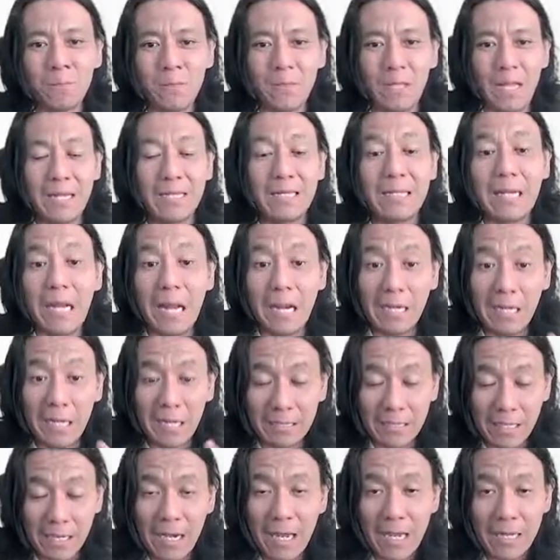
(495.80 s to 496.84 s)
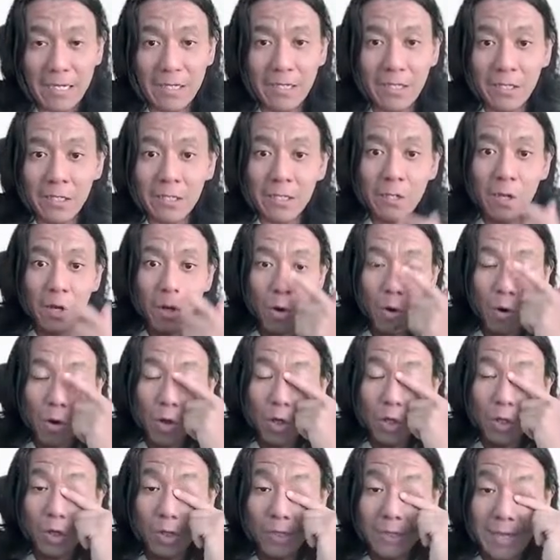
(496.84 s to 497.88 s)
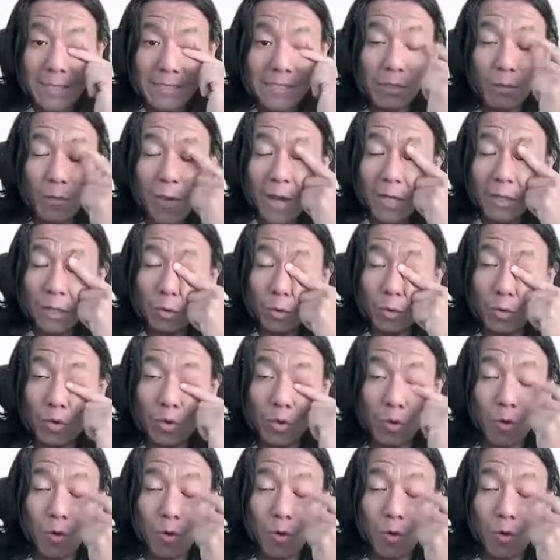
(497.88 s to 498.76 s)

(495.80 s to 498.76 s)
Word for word: Nah, dengan kata lain, notasi waktu